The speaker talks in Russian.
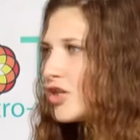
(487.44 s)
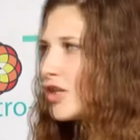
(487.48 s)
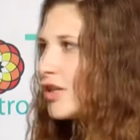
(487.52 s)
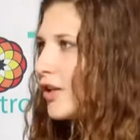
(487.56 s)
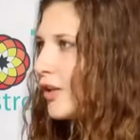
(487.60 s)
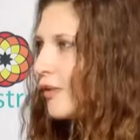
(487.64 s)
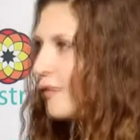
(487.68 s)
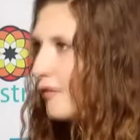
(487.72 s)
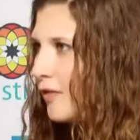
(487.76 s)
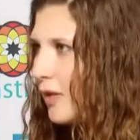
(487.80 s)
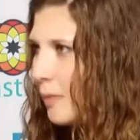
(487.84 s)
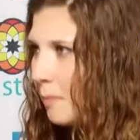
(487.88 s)

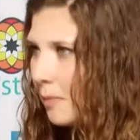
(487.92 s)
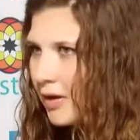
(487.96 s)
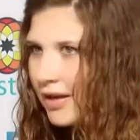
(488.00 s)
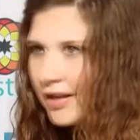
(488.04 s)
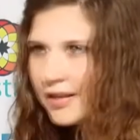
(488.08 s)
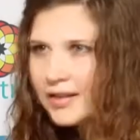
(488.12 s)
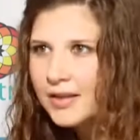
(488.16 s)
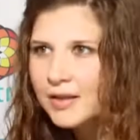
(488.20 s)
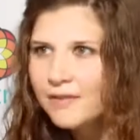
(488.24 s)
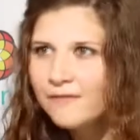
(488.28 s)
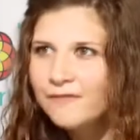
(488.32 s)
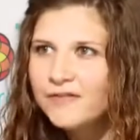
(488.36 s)
этот фильм, и
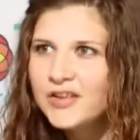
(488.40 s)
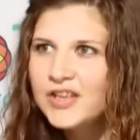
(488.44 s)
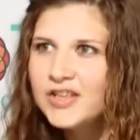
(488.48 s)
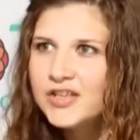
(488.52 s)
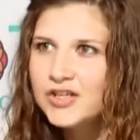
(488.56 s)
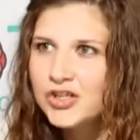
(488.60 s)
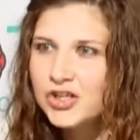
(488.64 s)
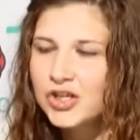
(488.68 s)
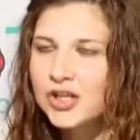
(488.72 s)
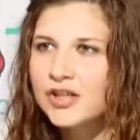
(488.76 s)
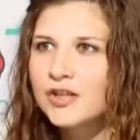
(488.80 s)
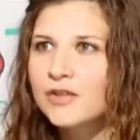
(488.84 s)
ты
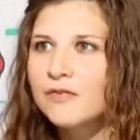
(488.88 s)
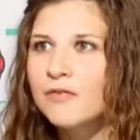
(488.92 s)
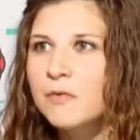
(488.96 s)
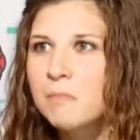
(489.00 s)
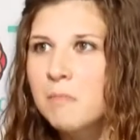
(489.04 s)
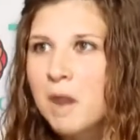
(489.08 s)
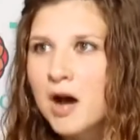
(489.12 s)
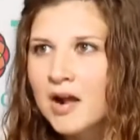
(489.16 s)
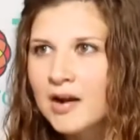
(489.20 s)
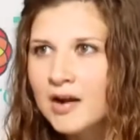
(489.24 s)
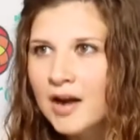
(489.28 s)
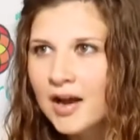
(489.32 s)
видишь этого
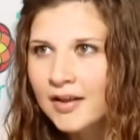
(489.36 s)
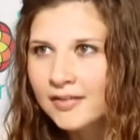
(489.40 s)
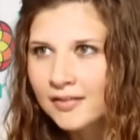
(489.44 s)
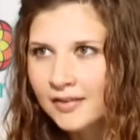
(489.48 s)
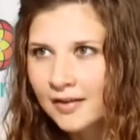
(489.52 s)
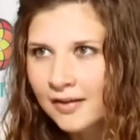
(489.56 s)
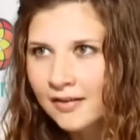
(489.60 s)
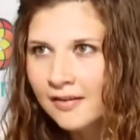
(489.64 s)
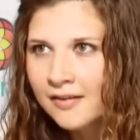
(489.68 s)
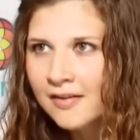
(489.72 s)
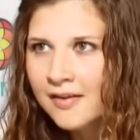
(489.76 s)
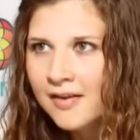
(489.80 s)

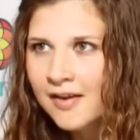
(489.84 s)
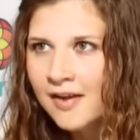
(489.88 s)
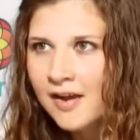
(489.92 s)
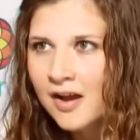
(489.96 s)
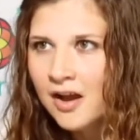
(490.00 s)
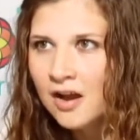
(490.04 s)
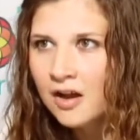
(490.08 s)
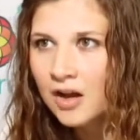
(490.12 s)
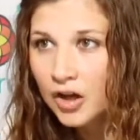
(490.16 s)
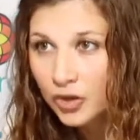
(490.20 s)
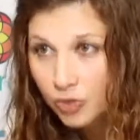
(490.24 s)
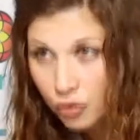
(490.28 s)
Марата –
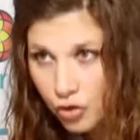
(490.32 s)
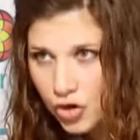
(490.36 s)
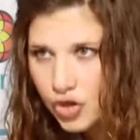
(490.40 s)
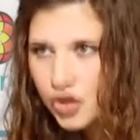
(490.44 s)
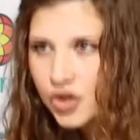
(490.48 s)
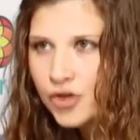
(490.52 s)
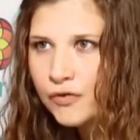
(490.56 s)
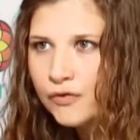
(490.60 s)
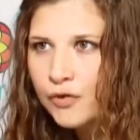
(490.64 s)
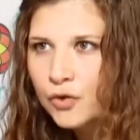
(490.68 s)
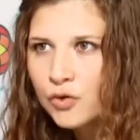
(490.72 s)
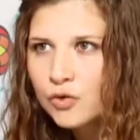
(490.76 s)
который
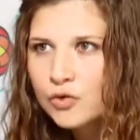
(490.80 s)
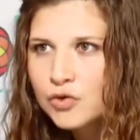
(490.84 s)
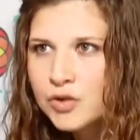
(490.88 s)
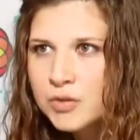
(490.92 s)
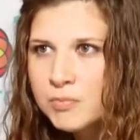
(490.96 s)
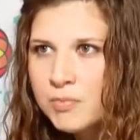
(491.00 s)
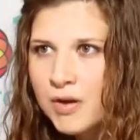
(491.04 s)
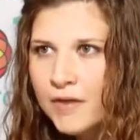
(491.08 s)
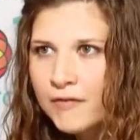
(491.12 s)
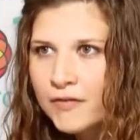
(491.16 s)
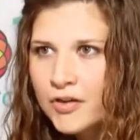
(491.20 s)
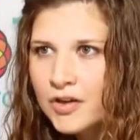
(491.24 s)
живет у
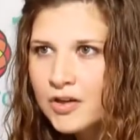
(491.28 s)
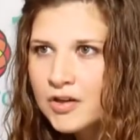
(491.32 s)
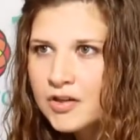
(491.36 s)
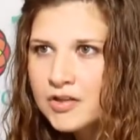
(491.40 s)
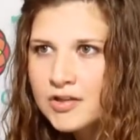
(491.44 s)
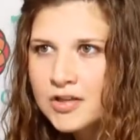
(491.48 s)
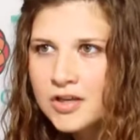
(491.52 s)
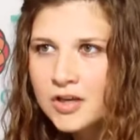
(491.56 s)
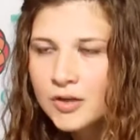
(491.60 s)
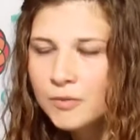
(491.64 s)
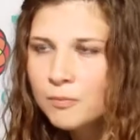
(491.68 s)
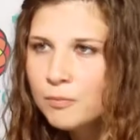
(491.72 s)
себя в
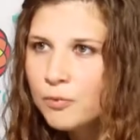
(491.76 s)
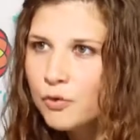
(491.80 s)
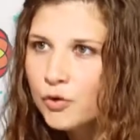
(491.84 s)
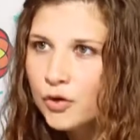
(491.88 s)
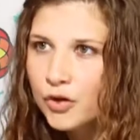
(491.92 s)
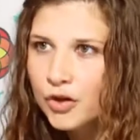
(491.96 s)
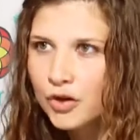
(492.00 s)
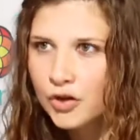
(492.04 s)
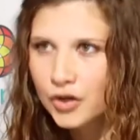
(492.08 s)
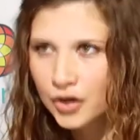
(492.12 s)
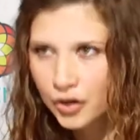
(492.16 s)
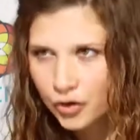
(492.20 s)

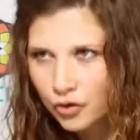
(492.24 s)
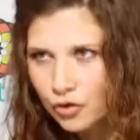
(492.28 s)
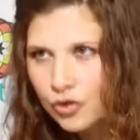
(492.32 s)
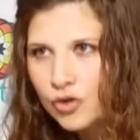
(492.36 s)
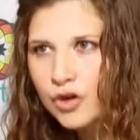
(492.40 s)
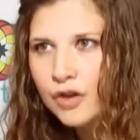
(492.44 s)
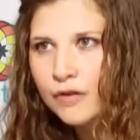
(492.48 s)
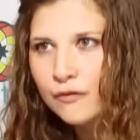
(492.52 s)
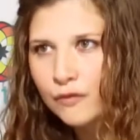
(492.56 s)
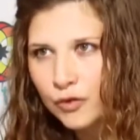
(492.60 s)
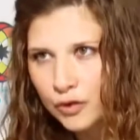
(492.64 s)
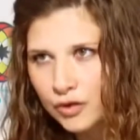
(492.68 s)
Екатеринбурге,
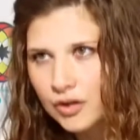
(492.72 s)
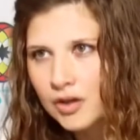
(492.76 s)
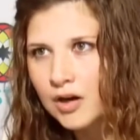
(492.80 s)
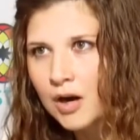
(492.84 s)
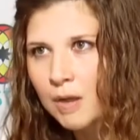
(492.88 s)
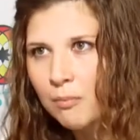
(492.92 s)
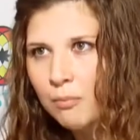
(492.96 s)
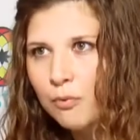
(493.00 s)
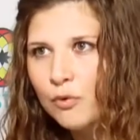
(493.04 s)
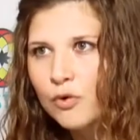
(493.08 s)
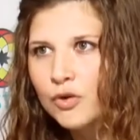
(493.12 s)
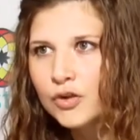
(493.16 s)
который вот
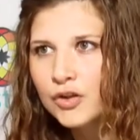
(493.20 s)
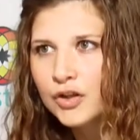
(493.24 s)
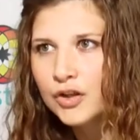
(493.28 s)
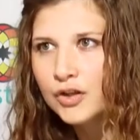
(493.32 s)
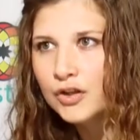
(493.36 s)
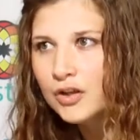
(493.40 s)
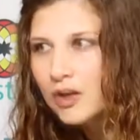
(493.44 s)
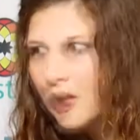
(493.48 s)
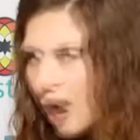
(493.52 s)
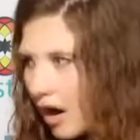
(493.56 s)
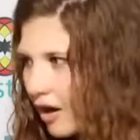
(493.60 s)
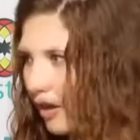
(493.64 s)
работает,
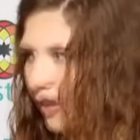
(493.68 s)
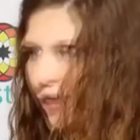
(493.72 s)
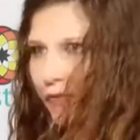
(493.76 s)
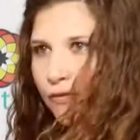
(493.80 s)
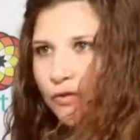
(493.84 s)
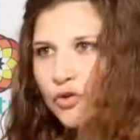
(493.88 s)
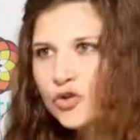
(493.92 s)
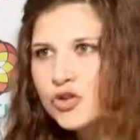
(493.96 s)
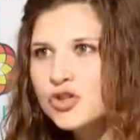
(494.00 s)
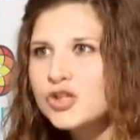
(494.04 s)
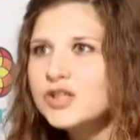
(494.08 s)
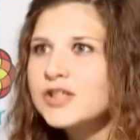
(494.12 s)
как
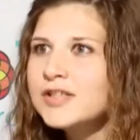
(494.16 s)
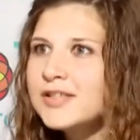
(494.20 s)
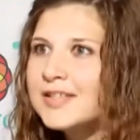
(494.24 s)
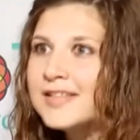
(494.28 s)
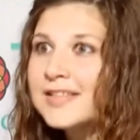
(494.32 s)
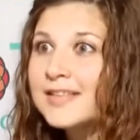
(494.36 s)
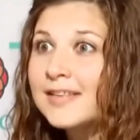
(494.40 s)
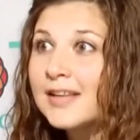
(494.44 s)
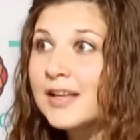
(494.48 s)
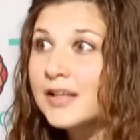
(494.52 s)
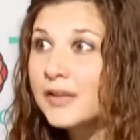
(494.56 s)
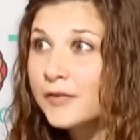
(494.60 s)
его жизнь
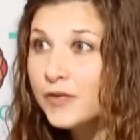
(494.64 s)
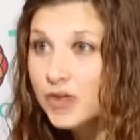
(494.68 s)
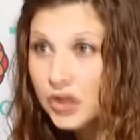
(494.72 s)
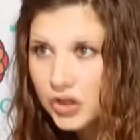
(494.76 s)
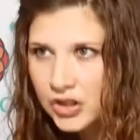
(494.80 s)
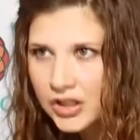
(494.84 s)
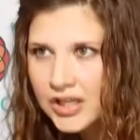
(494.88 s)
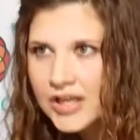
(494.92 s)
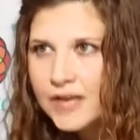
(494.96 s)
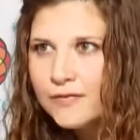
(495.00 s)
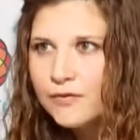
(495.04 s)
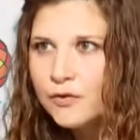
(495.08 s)
складывается,
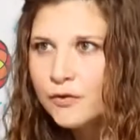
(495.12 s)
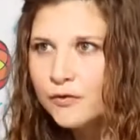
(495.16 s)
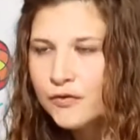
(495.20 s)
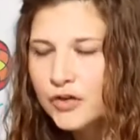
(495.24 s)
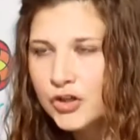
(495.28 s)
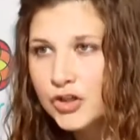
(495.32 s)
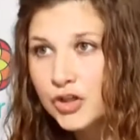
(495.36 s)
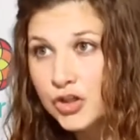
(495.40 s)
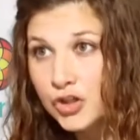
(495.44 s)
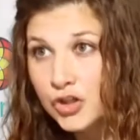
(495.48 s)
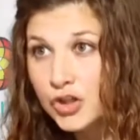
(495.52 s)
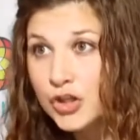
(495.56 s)
ты его
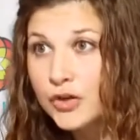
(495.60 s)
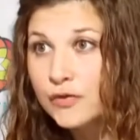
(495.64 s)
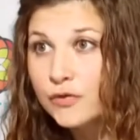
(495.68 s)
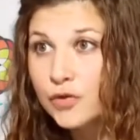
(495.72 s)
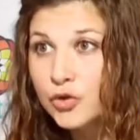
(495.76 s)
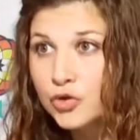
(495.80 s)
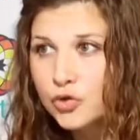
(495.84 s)
видишь, ты его